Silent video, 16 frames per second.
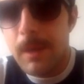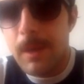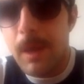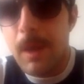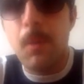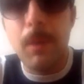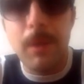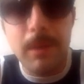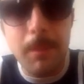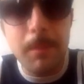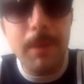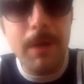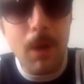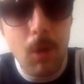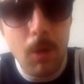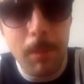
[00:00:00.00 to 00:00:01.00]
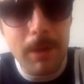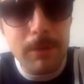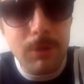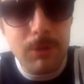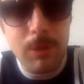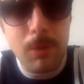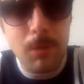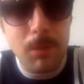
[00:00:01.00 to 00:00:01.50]
E quindi mi
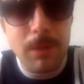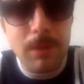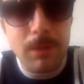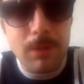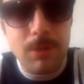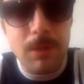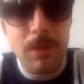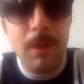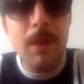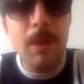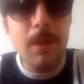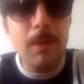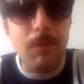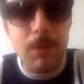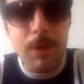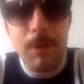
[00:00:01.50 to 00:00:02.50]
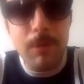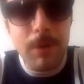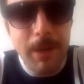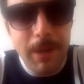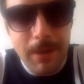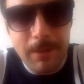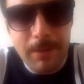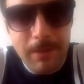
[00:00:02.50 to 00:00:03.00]
raccomando, seguiteci. Volevo
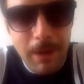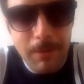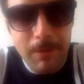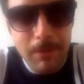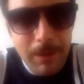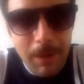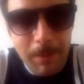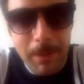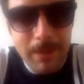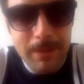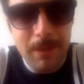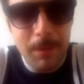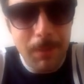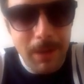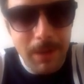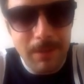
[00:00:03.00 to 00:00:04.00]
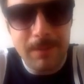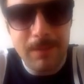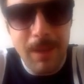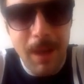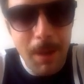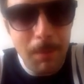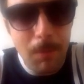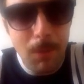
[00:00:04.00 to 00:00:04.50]
ringraziarvi veramente perché
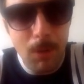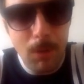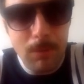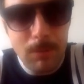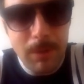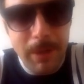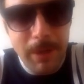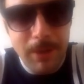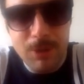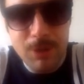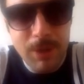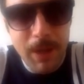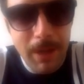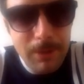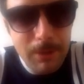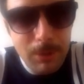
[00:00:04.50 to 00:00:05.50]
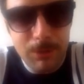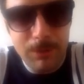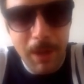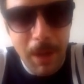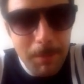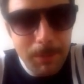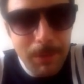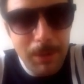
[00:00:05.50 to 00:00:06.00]
stiamo crescendo
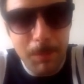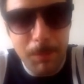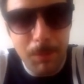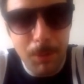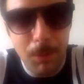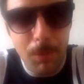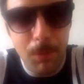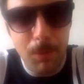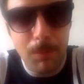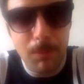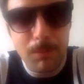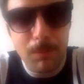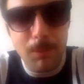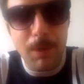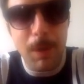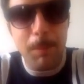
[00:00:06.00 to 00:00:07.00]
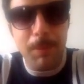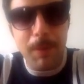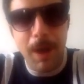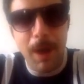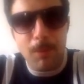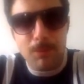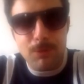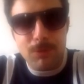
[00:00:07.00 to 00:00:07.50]
sempre di più. Un
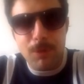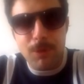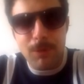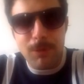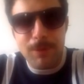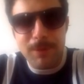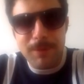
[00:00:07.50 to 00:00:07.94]
applauso!